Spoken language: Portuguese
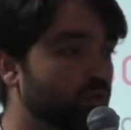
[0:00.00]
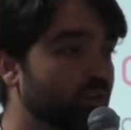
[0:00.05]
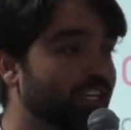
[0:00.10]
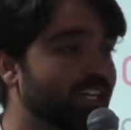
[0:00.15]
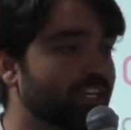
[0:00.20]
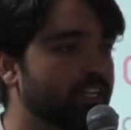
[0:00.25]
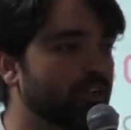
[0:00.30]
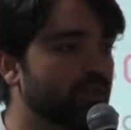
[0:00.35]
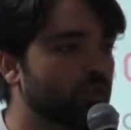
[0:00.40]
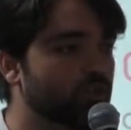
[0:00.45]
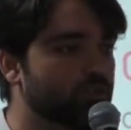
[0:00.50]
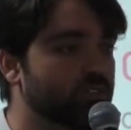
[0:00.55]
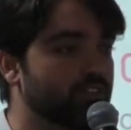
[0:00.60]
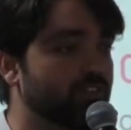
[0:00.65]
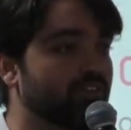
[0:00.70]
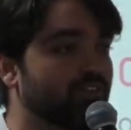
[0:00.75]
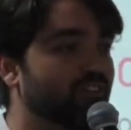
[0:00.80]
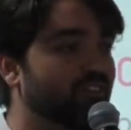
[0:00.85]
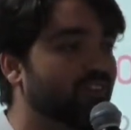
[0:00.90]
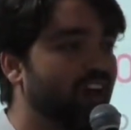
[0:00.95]
criou-se
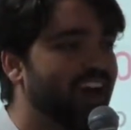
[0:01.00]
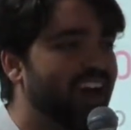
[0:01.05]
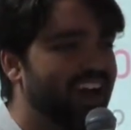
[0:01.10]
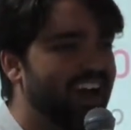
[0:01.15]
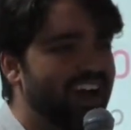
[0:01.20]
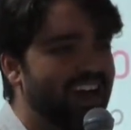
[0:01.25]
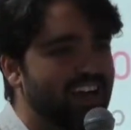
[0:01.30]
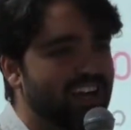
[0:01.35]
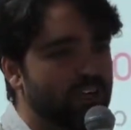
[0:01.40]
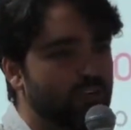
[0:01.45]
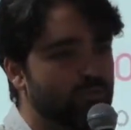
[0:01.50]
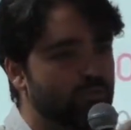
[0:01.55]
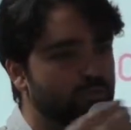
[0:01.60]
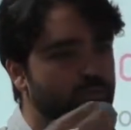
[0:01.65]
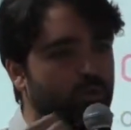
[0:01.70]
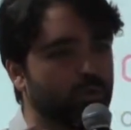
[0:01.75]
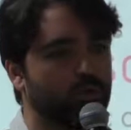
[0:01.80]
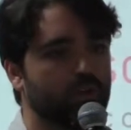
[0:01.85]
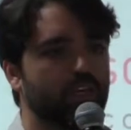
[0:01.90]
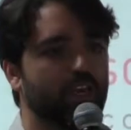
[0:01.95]
vários
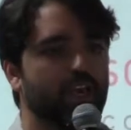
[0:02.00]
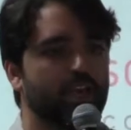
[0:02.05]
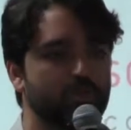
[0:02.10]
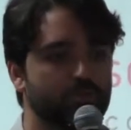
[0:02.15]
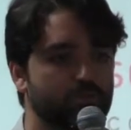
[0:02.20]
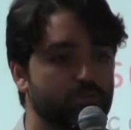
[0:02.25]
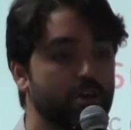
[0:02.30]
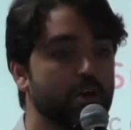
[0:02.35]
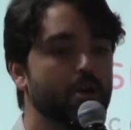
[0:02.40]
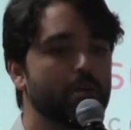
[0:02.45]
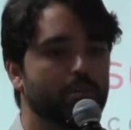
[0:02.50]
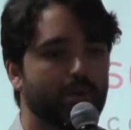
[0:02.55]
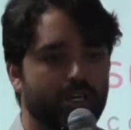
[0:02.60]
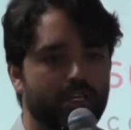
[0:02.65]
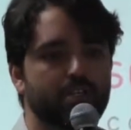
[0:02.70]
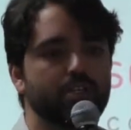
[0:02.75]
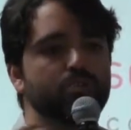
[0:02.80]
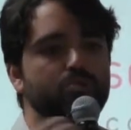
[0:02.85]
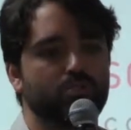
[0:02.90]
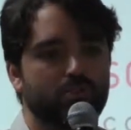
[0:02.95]
bloqueios para
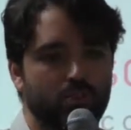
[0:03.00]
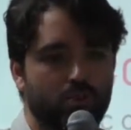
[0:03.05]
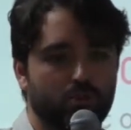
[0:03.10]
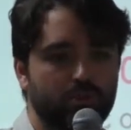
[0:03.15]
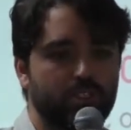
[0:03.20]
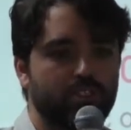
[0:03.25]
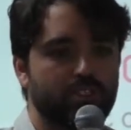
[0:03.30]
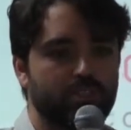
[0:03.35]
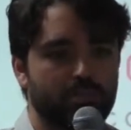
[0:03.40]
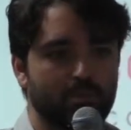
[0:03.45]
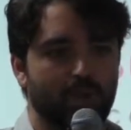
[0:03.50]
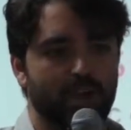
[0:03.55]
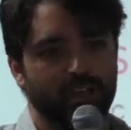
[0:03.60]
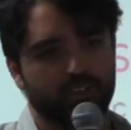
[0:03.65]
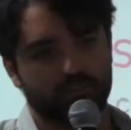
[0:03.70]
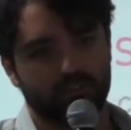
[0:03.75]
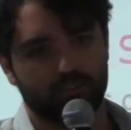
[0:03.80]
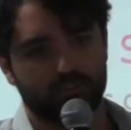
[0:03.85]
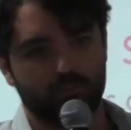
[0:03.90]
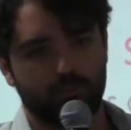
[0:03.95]
que isso não acontecesse
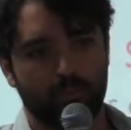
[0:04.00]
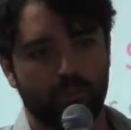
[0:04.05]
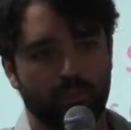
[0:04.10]
mais.